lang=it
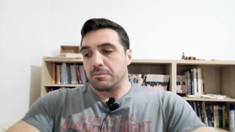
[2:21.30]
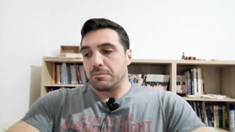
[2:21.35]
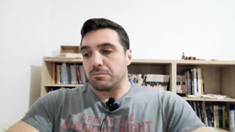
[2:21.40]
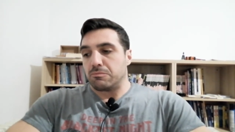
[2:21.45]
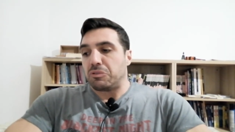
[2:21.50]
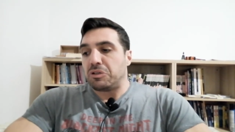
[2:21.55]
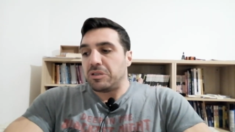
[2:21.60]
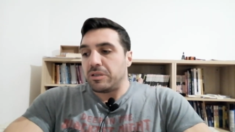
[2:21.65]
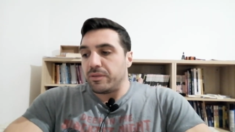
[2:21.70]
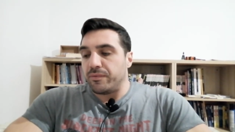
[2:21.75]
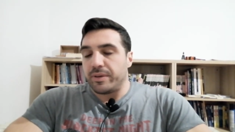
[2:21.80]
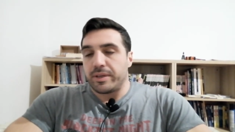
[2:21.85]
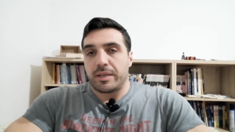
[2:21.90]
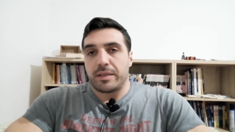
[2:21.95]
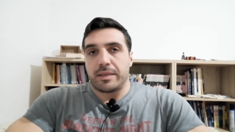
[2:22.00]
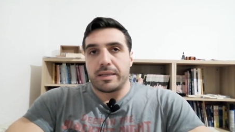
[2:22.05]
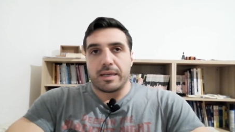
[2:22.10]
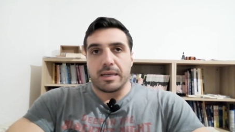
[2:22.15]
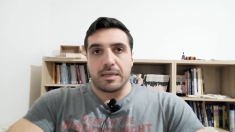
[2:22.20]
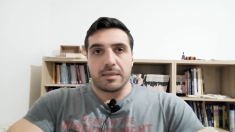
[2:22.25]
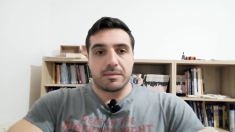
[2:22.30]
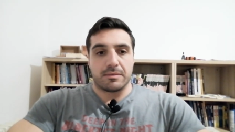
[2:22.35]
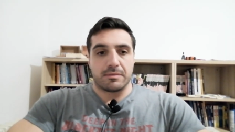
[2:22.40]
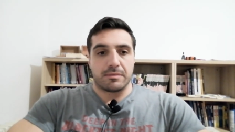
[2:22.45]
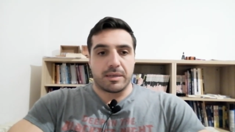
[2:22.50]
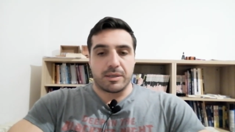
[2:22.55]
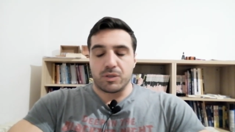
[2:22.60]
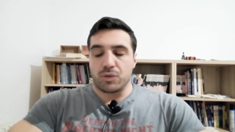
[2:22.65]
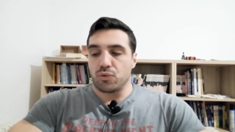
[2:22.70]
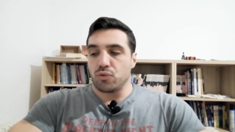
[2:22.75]
Quindi in verità
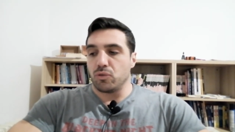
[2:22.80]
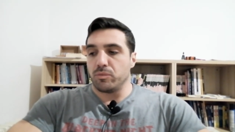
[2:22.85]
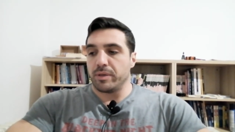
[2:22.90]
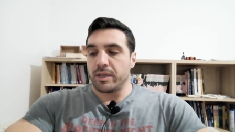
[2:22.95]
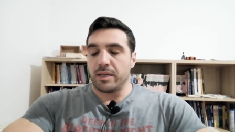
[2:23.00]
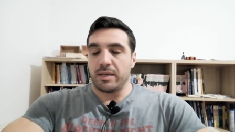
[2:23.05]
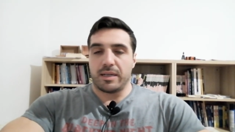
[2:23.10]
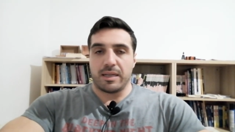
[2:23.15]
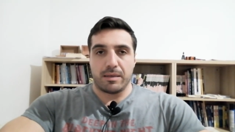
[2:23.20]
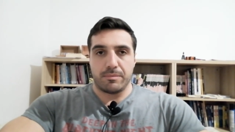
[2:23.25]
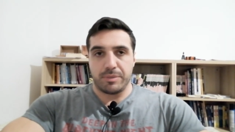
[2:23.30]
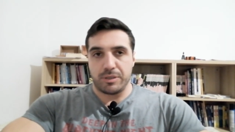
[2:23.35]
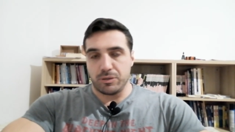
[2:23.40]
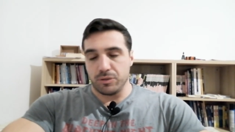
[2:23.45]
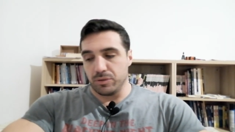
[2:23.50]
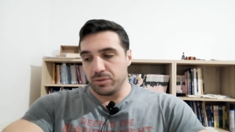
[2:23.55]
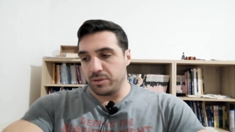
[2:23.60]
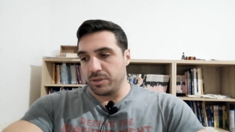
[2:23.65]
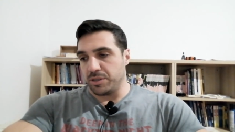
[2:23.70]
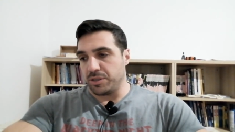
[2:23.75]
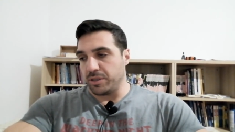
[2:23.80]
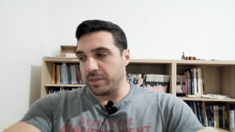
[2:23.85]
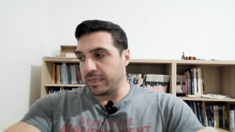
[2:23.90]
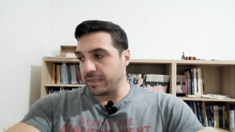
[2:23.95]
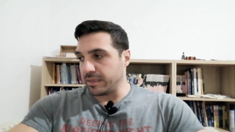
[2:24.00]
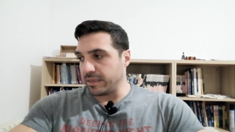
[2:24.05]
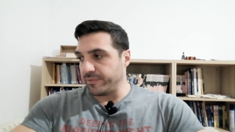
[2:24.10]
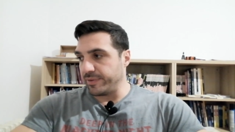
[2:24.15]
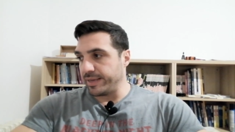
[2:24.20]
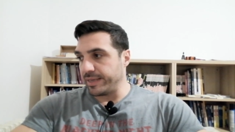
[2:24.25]
assumere la B12
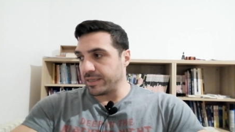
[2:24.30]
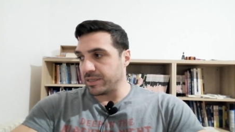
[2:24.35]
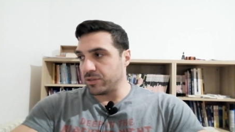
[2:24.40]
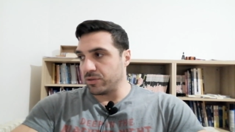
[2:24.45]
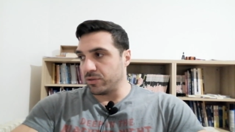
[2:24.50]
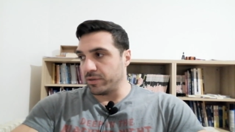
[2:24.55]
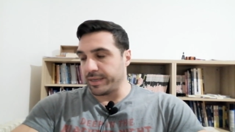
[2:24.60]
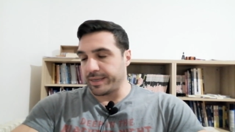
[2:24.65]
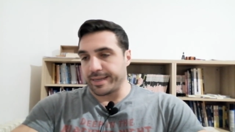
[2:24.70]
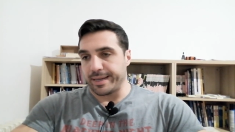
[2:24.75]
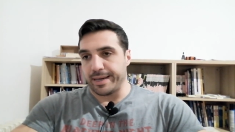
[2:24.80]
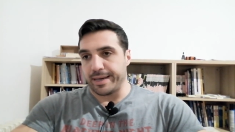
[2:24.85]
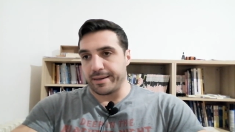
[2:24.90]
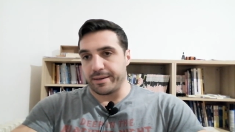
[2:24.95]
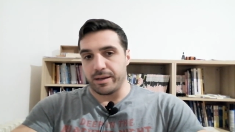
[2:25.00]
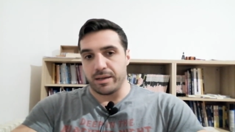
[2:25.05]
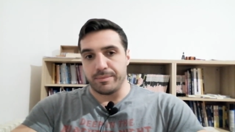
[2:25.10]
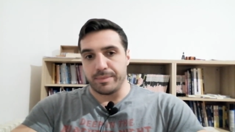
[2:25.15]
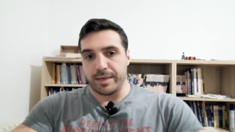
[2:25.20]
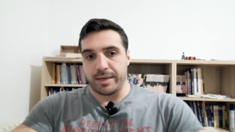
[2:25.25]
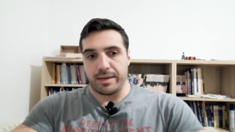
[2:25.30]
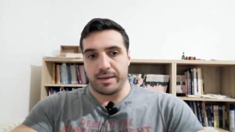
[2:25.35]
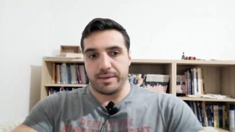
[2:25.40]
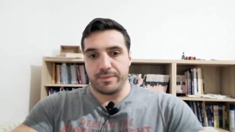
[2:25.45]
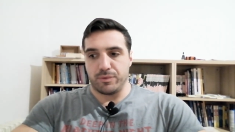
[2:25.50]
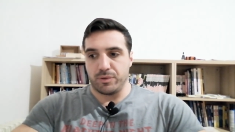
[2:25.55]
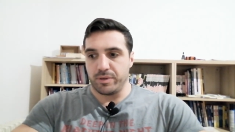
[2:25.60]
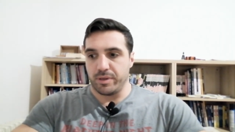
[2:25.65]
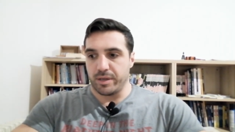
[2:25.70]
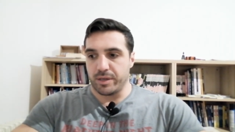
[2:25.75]
attraverso le carni animali
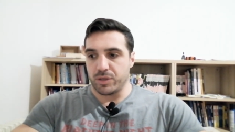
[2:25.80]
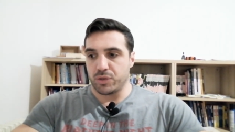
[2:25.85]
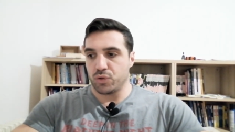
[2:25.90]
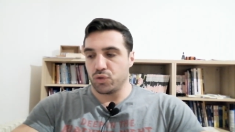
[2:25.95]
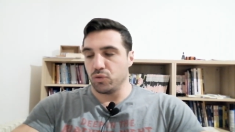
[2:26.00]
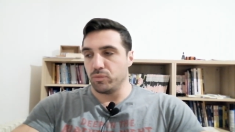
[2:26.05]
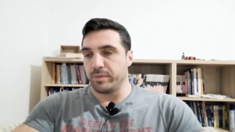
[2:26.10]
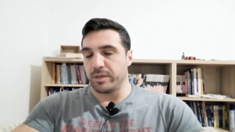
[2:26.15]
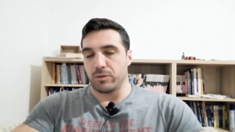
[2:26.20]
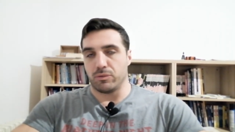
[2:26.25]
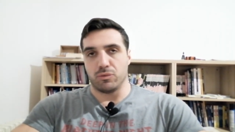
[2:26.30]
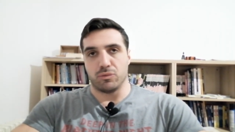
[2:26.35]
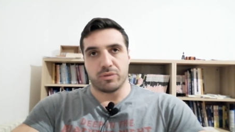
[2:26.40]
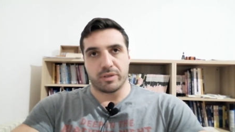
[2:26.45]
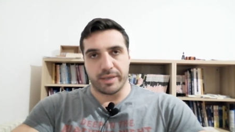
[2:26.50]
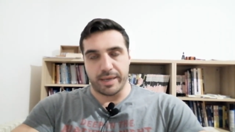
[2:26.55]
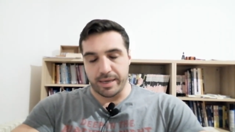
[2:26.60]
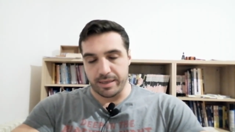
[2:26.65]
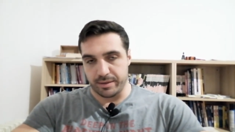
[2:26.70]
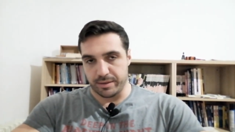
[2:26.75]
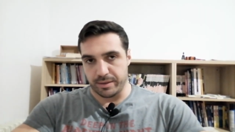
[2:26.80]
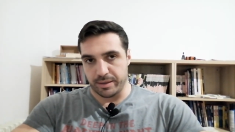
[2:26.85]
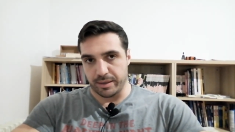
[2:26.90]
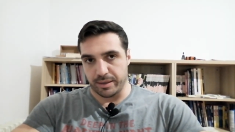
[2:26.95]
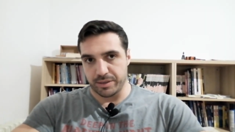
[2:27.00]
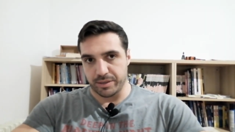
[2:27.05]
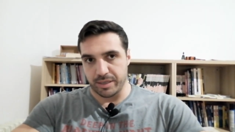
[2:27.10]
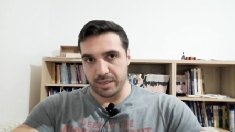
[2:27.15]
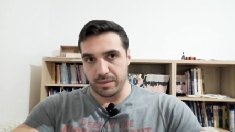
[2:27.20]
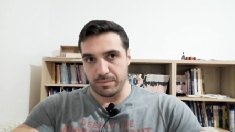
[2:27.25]
vuol dire assumere un nutriente che
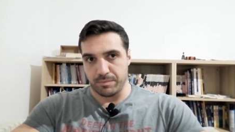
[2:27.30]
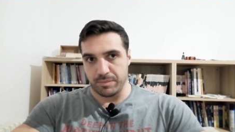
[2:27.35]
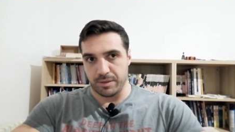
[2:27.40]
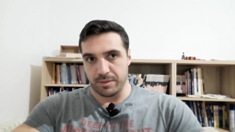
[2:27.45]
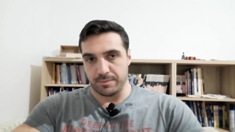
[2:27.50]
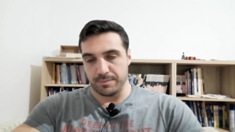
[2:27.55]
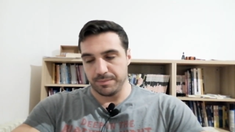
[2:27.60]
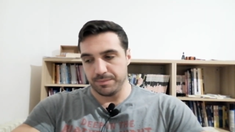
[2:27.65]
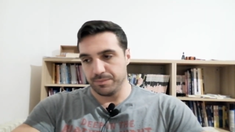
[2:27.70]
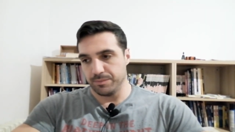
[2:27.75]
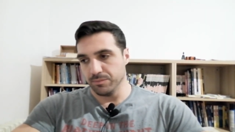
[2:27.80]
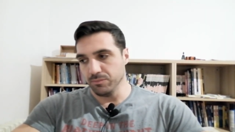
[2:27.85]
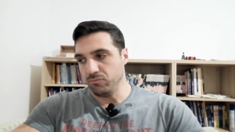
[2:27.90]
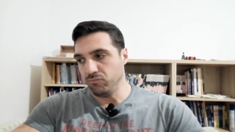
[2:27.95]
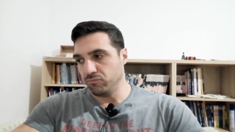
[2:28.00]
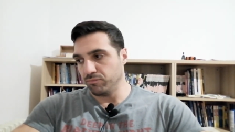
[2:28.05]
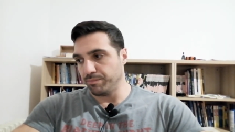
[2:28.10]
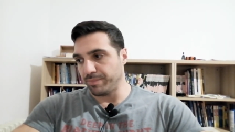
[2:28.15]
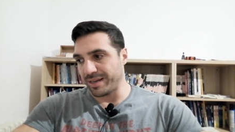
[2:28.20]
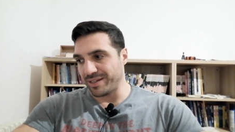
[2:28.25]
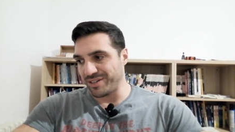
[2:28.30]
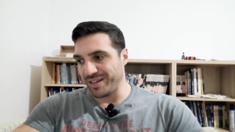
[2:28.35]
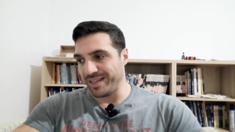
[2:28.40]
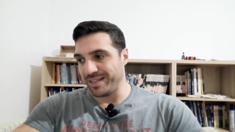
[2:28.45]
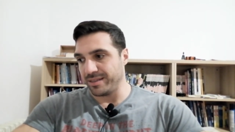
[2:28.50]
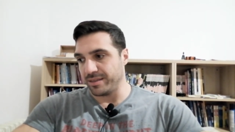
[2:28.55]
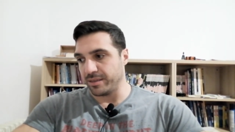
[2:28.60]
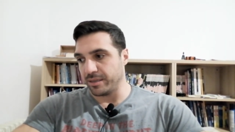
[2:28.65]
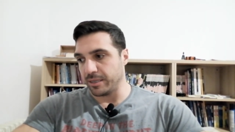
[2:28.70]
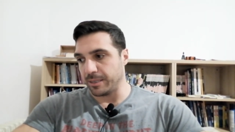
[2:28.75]
sarebbe
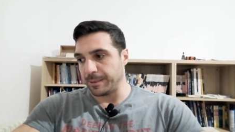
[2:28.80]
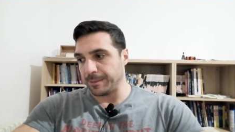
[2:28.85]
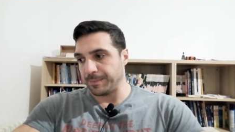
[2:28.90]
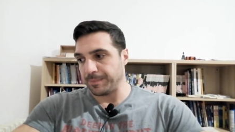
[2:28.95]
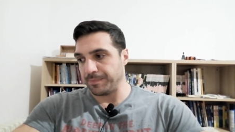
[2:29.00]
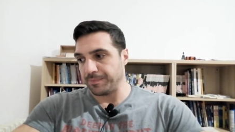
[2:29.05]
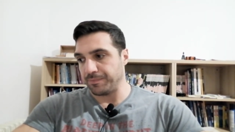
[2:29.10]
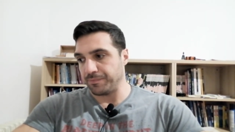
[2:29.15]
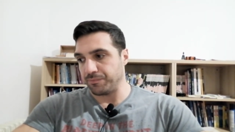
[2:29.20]
presente